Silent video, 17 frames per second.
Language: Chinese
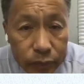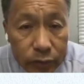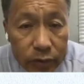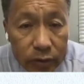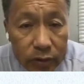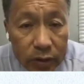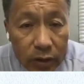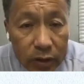
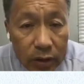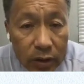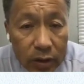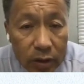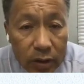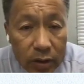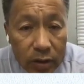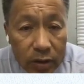
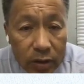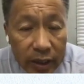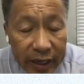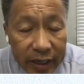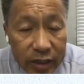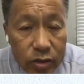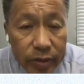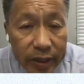呃
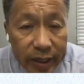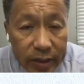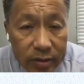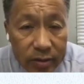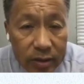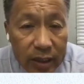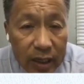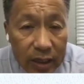X-ray，
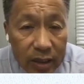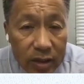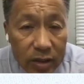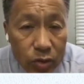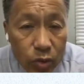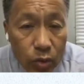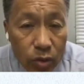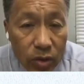就是
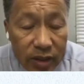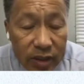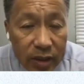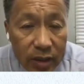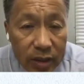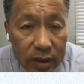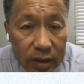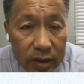他做这
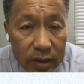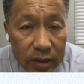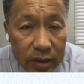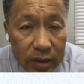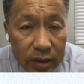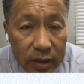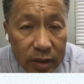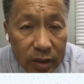个
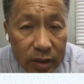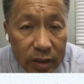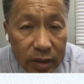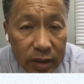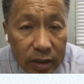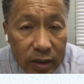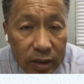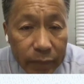小孩的
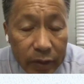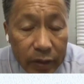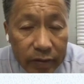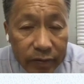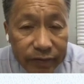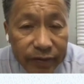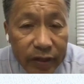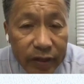这个。
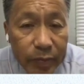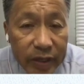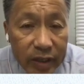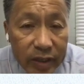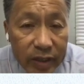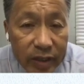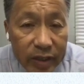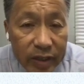肺
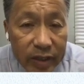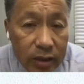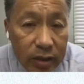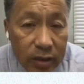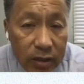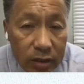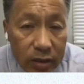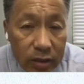病的检
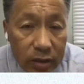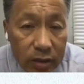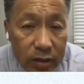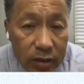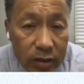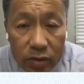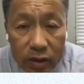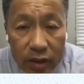测，
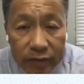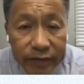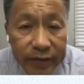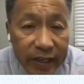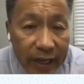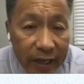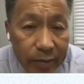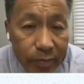包括这个
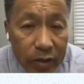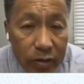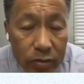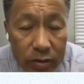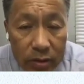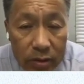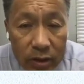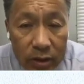肺炎，包
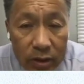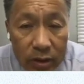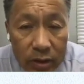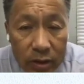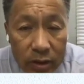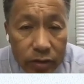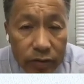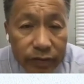括
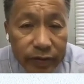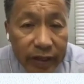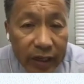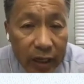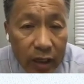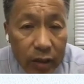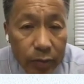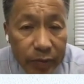细菌肺
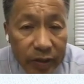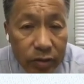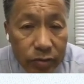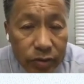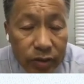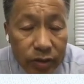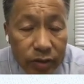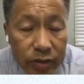炎和病毒性肺